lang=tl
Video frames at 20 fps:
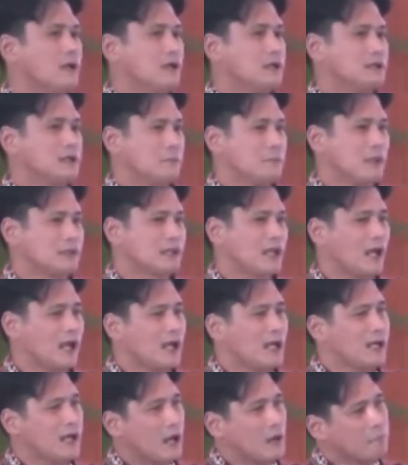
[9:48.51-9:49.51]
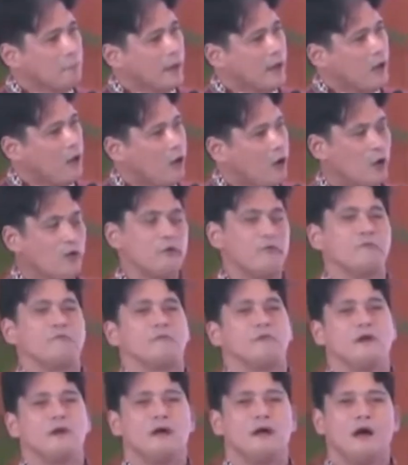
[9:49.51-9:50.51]
sa matagal ng panahon
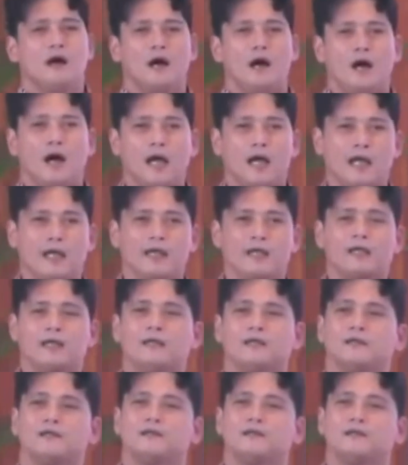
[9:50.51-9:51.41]
ay